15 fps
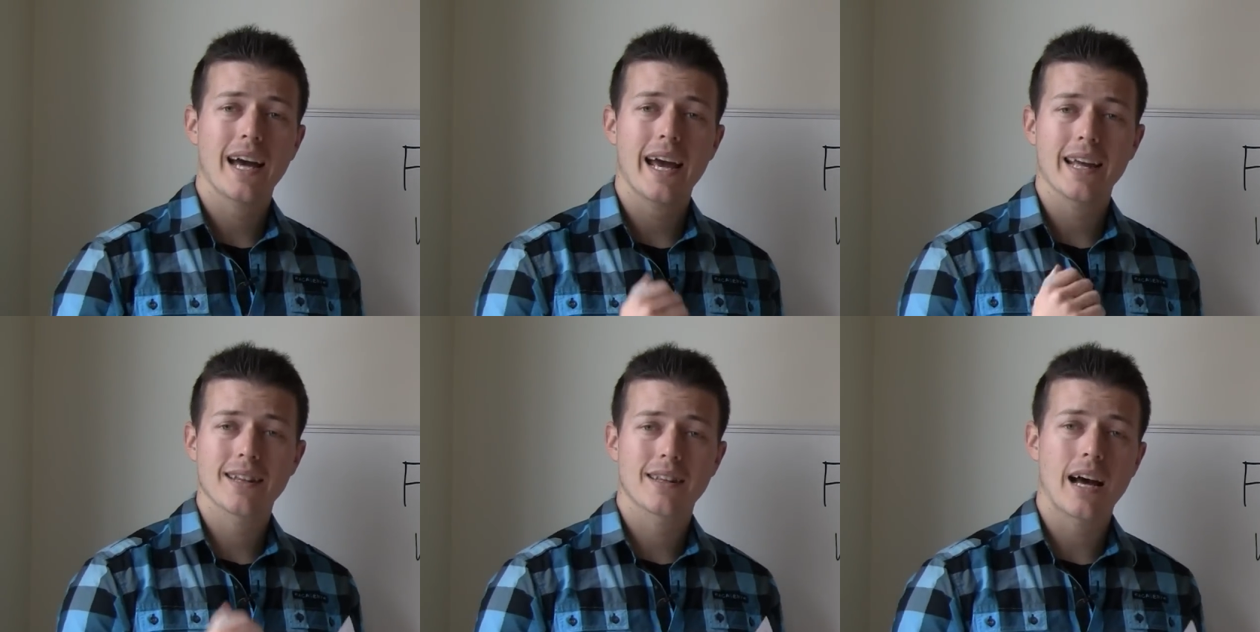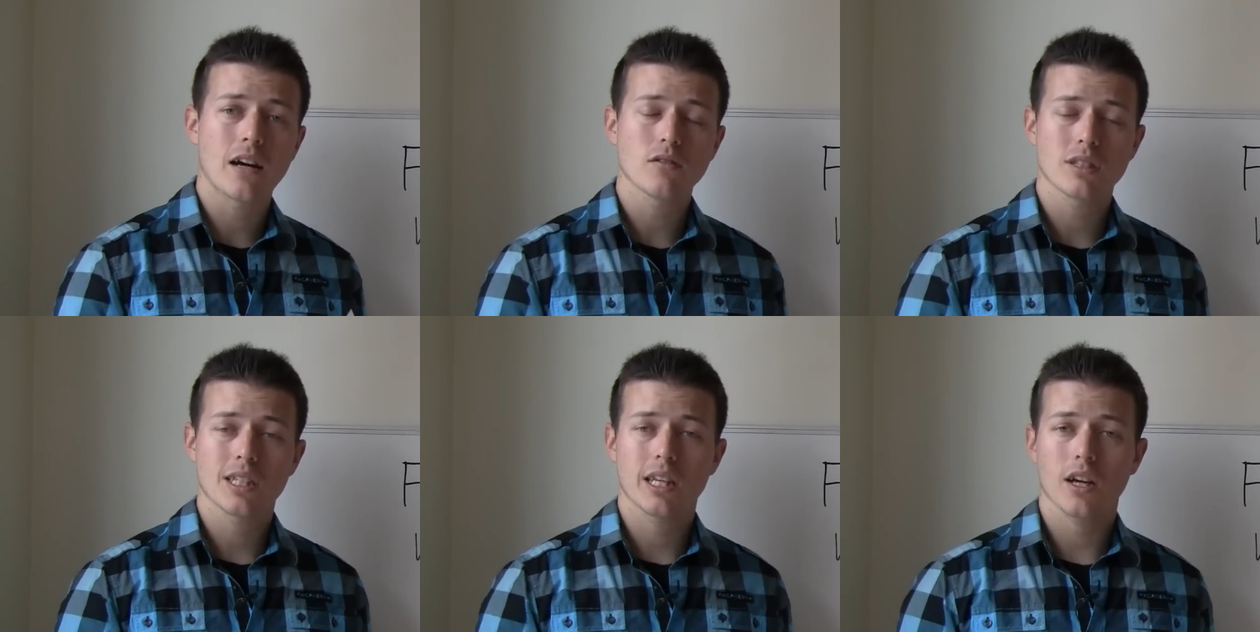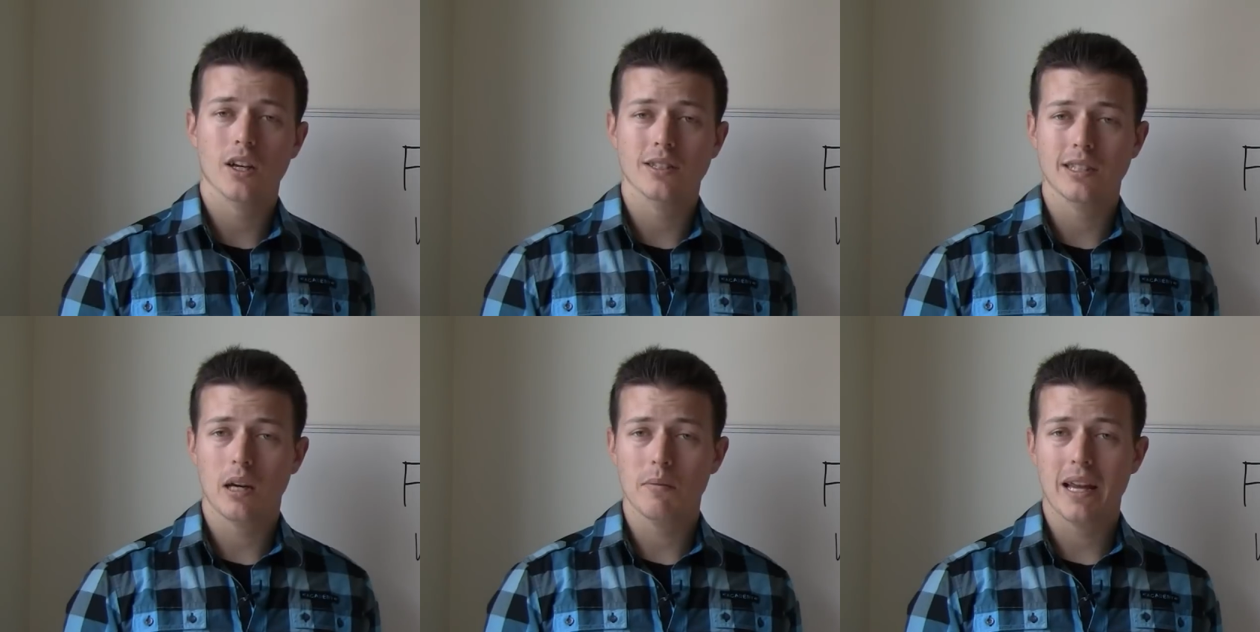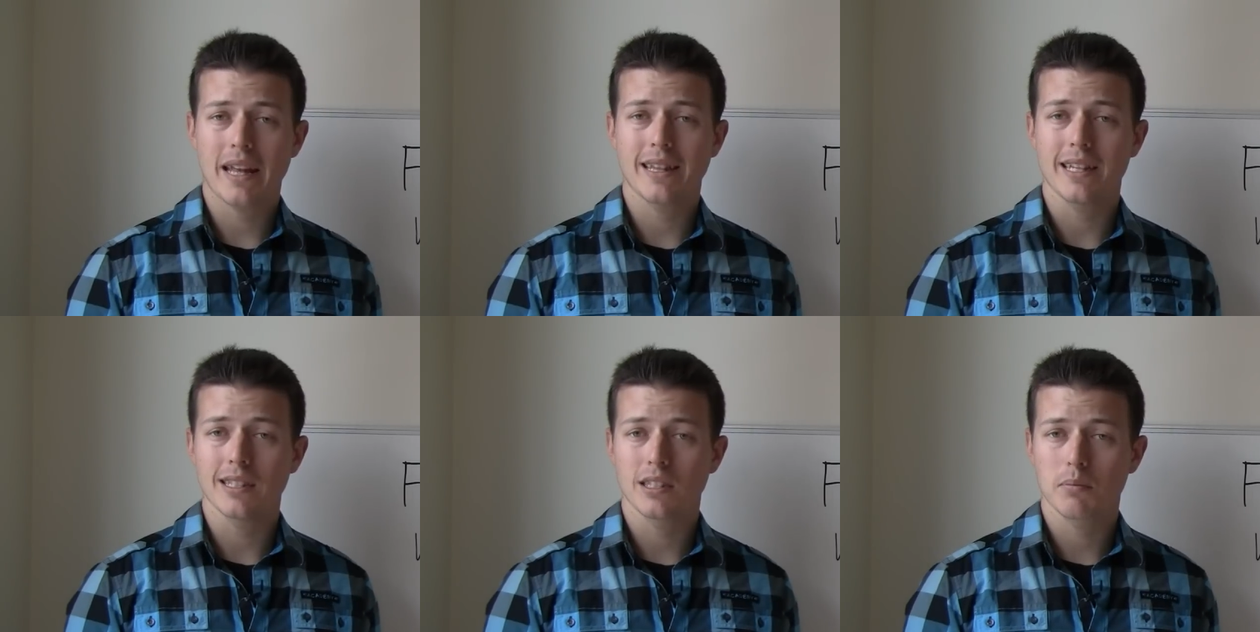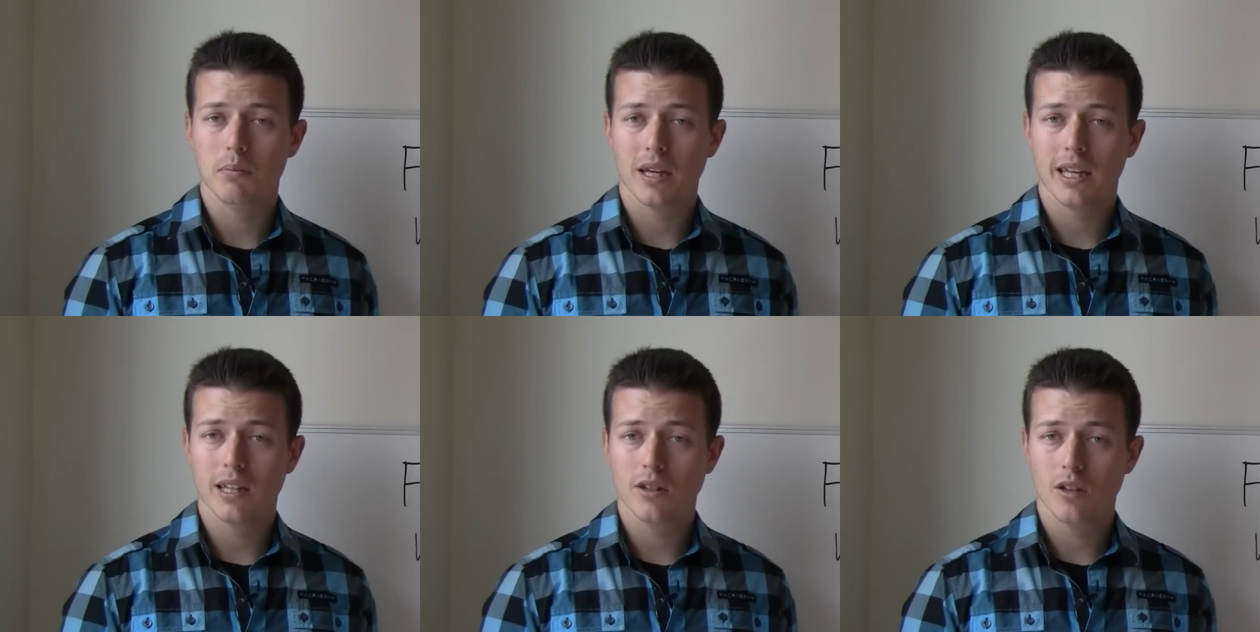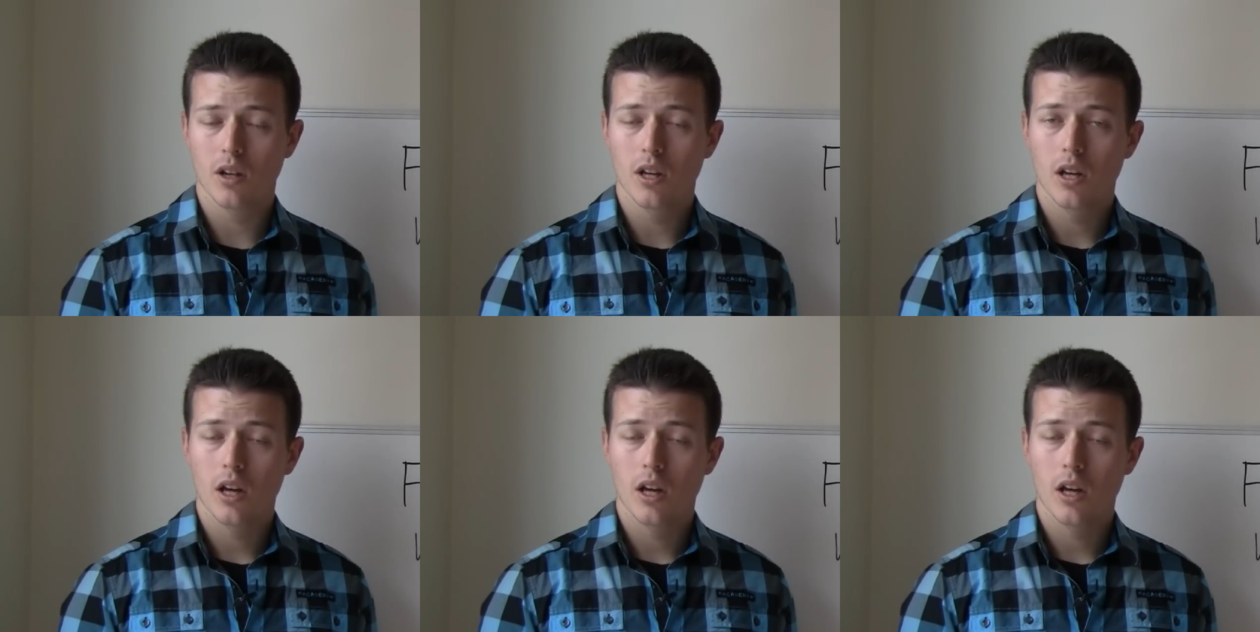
intenses qui ressemblent à des sprints